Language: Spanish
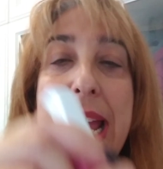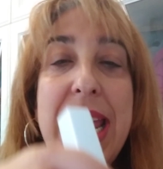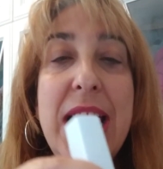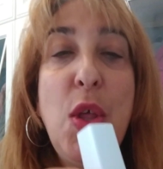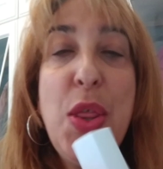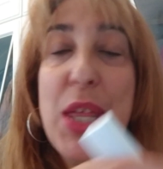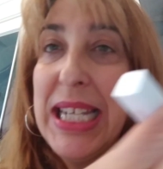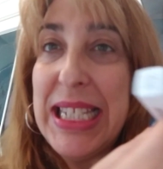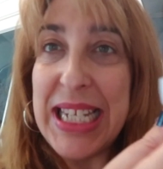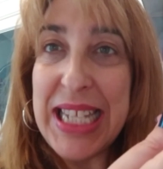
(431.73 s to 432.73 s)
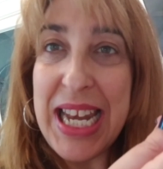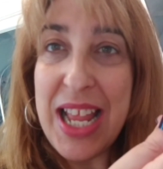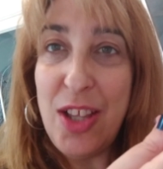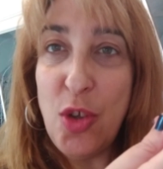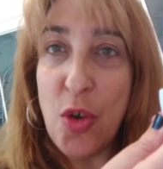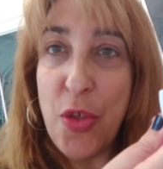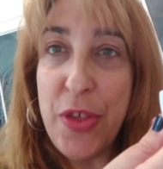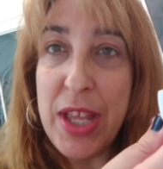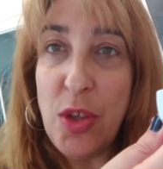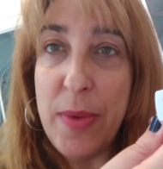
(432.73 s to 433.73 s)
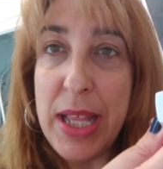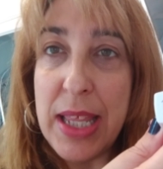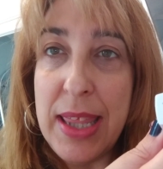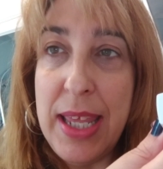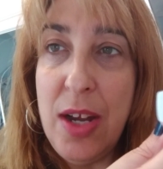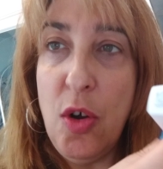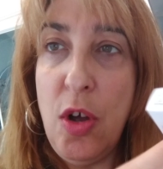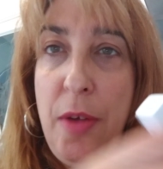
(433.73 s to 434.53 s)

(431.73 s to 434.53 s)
Y entonces este sería el tono 125,